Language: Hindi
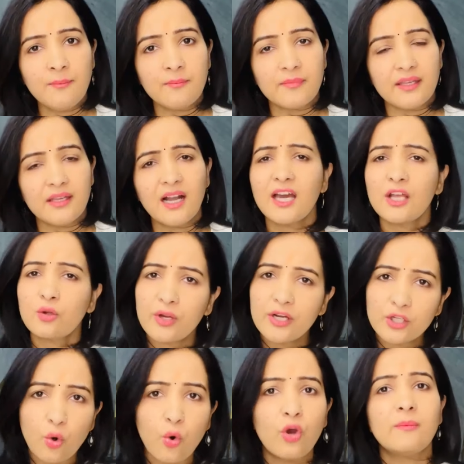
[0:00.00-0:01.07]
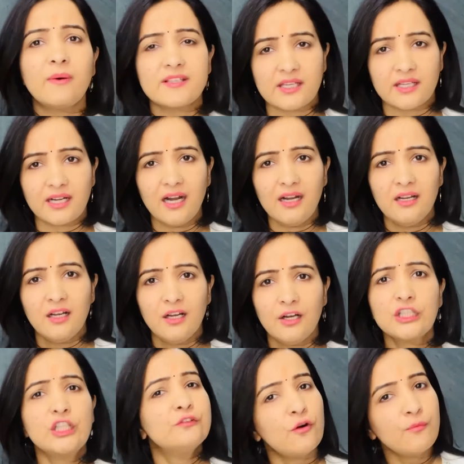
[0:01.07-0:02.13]
में अगर कोई ढोल बजेगा
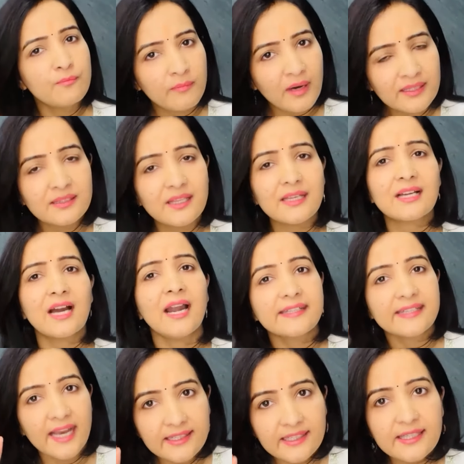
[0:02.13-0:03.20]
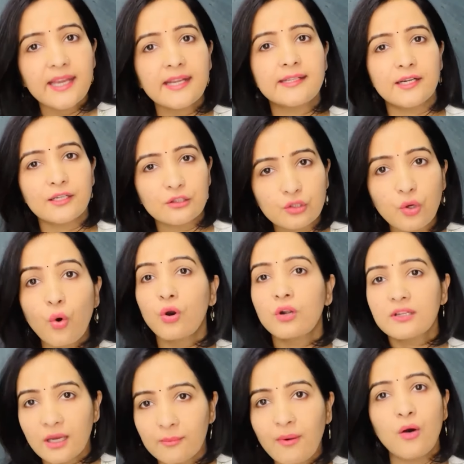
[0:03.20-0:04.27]
तो वो मंदिर का डेडिकेटेड ढोल
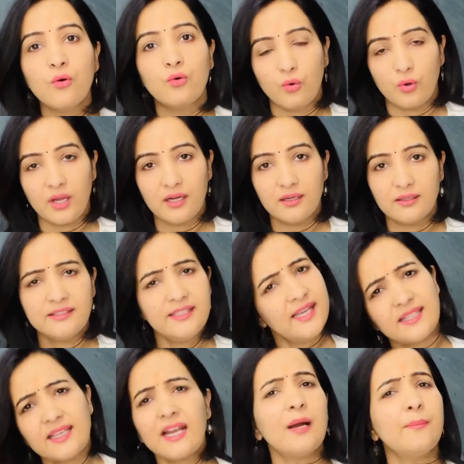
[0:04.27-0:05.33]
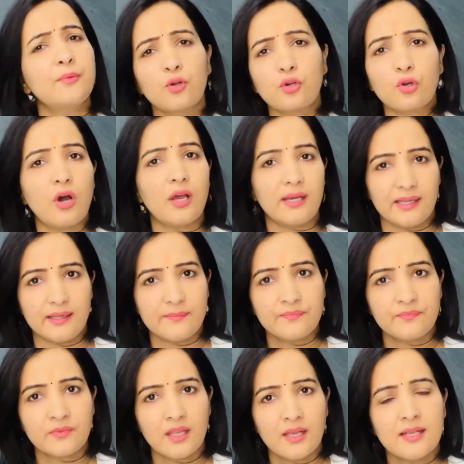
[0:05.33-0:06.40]
डमाऊ होगा ये एक तरह का प्रोटोकॉल है
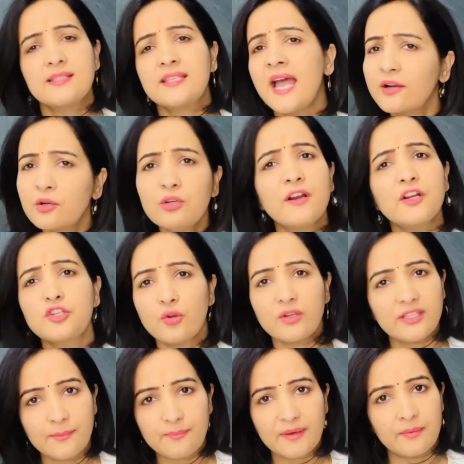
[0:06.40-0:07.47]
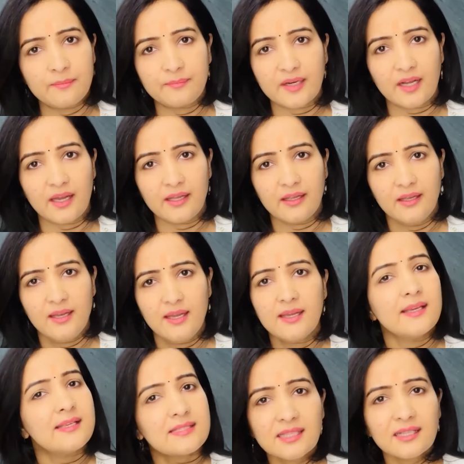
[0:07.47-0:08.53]
सैकड़ों वर्षों की ये परंपरा है
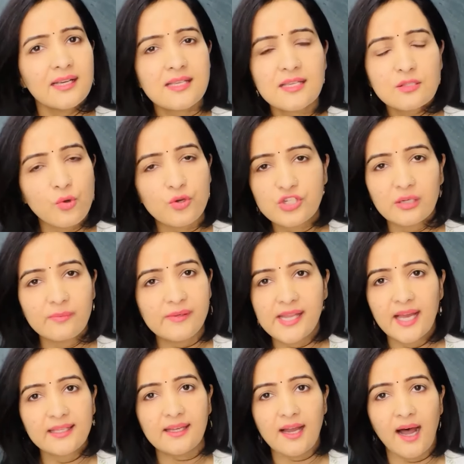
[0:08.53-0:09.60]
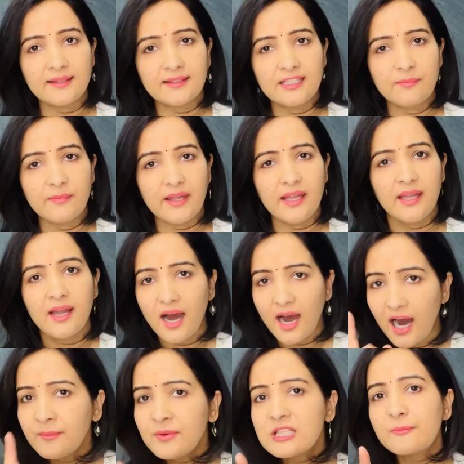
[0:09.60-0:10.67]
इस तरह से सोशल मीडिया की आंधी में
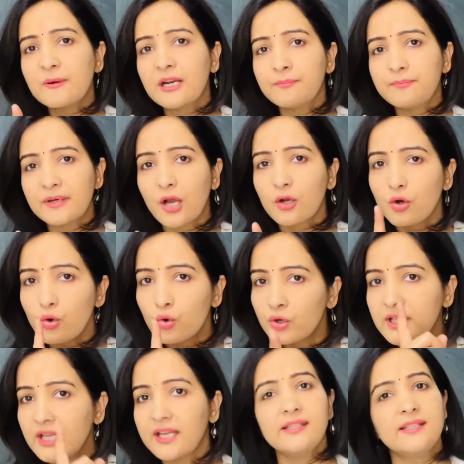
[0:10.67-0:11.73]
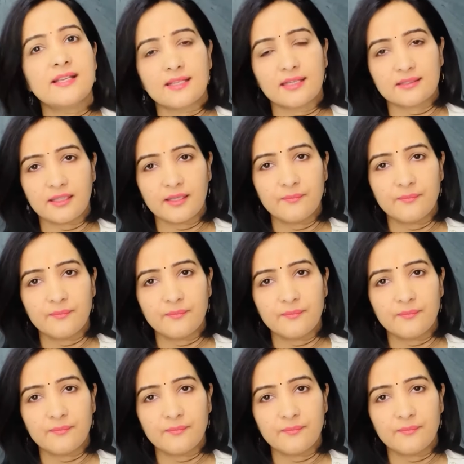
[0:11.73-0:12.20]
हम इस परंपरा को उड़ने नहीं दे सकते